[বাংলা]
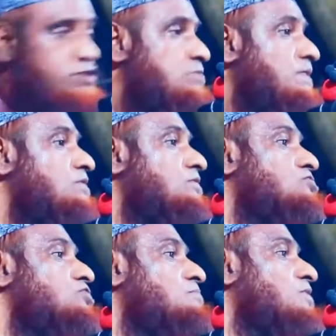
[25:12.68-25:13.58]
ওসমান
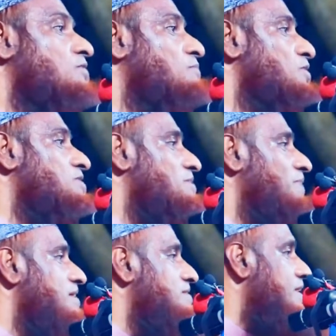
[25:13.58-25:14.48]
গনি চমকে উঠে বলতে
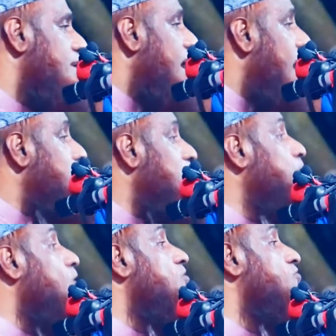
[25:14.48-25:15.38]
ভাইজান
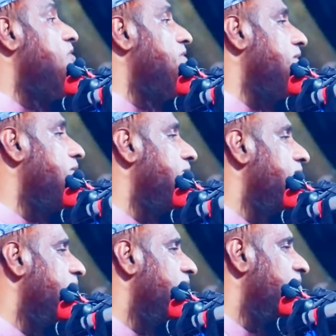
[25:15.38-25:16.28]
আপনার পরিচয় কি
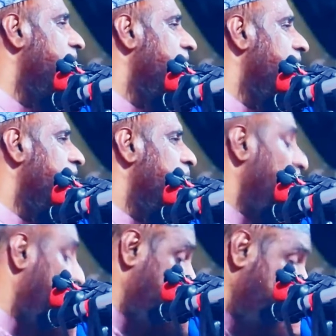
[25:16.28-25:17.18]
বলে